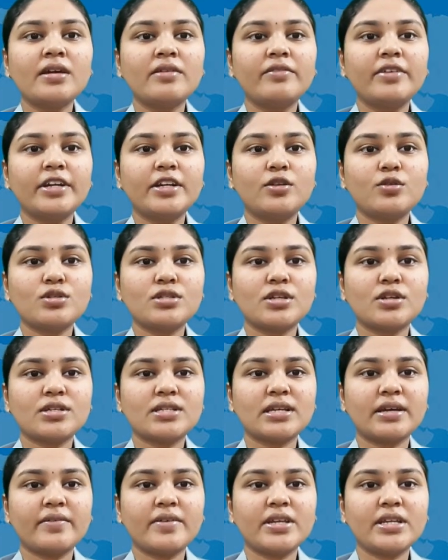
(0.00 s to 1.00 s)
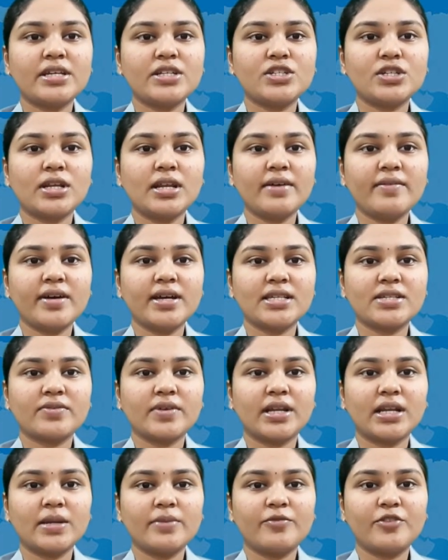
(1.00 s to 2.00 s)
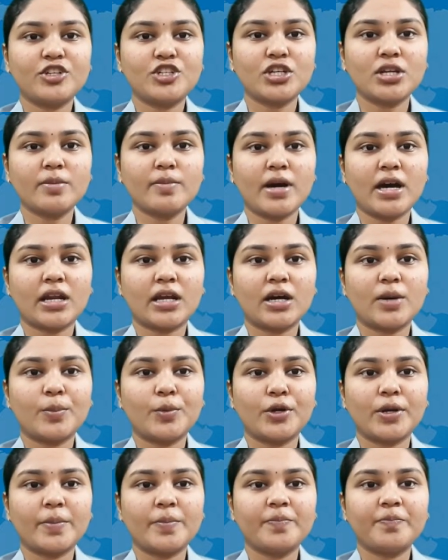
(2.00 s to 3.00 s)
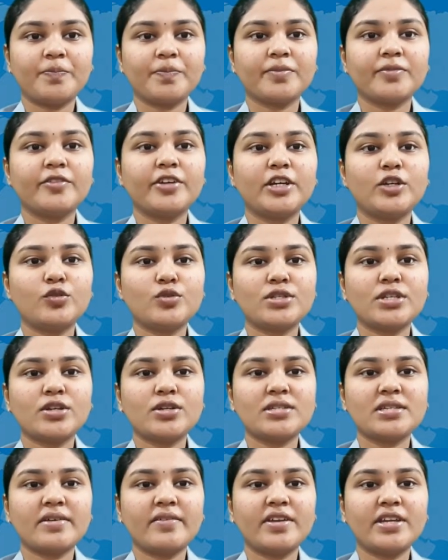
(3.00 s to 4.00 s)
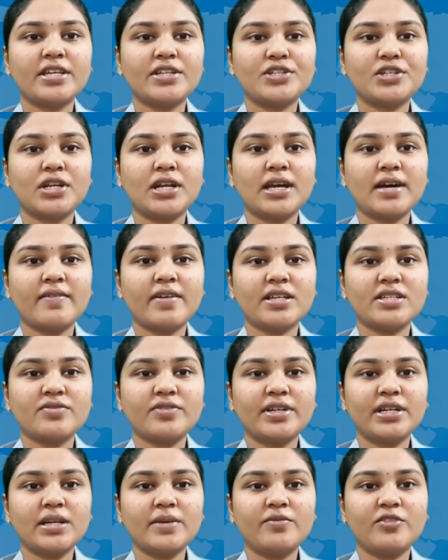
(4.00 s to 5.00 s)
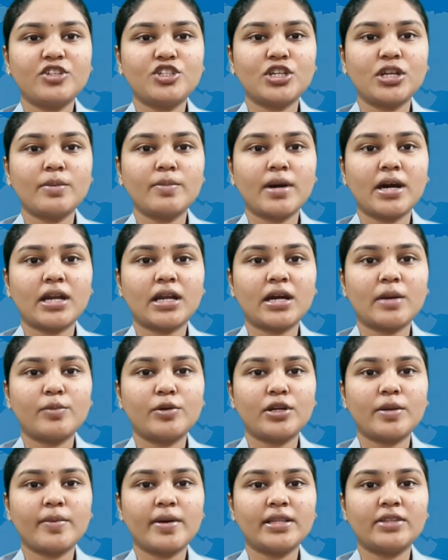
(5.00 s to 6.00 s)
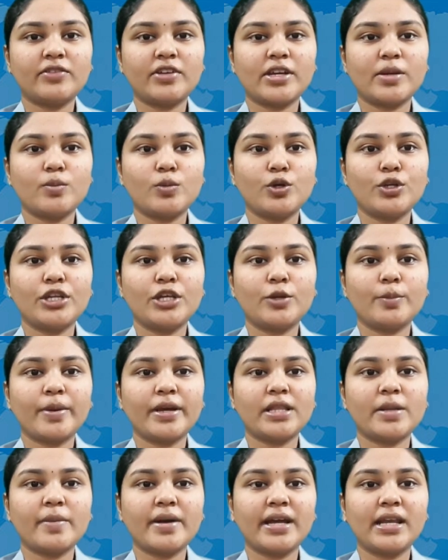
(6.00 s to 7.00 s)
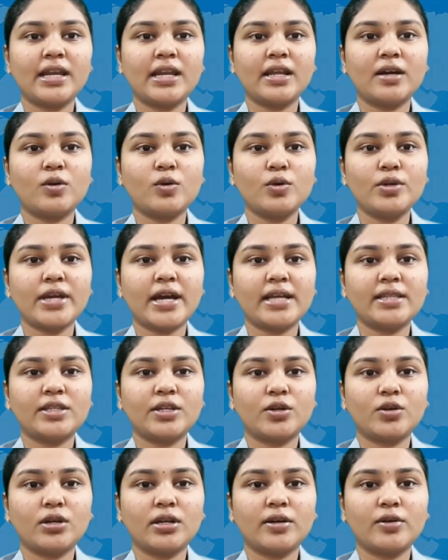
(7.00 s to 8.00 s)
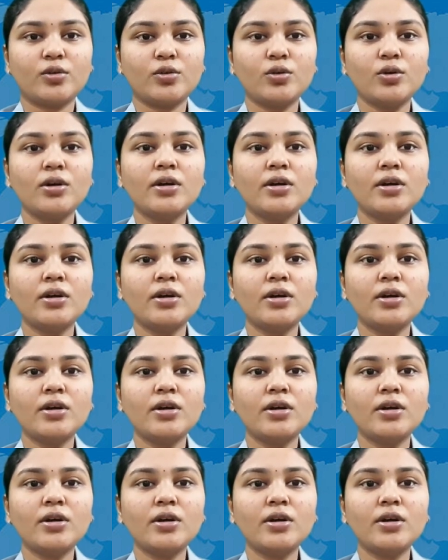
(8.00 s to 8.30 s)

వి టూ జీరో సెవెన్ ఏ జిల్లా వాస్వి క్లబ్ విజన్ మార్కాపురం వి టూ జీరో సెవెన్ ఏ జిల్లా వాస్వి క్లబ్ విజన్ మార్కాపురం ఆధ్వర్యంలో నిరుపేద మహిళలకు యాత్రికులకు